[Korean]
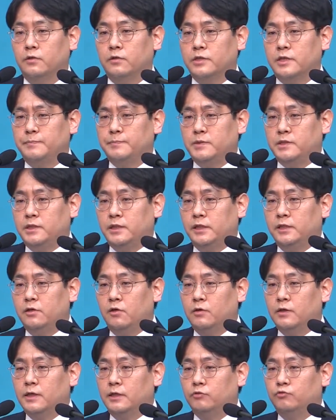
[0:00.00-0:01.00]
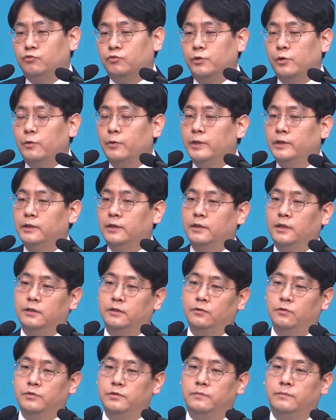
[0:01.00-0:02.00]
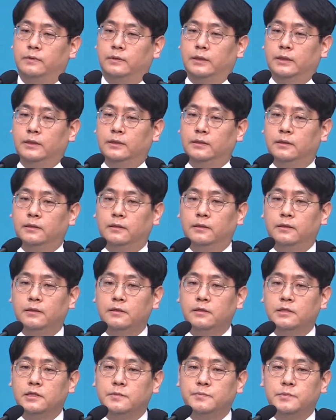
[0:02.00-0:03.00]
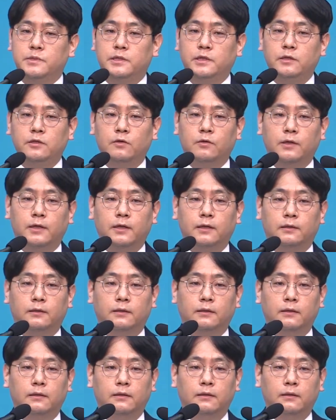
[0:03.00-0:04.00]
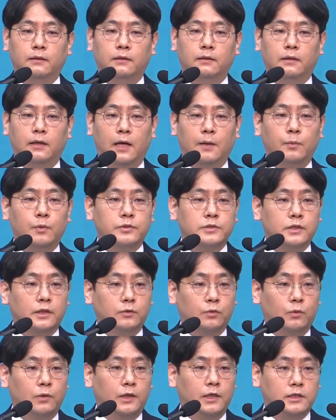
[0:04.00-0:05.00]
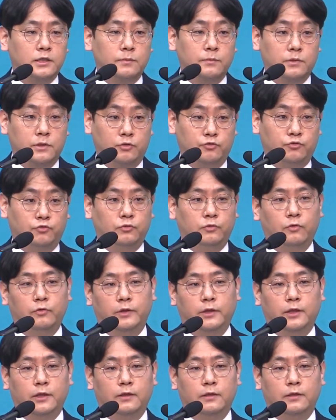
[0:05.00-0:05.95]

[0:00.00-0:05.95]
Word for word: 17년간 두려워했다라는 것입니다. 17년간 아버지가 돌아가시면 이제 죽을 건데.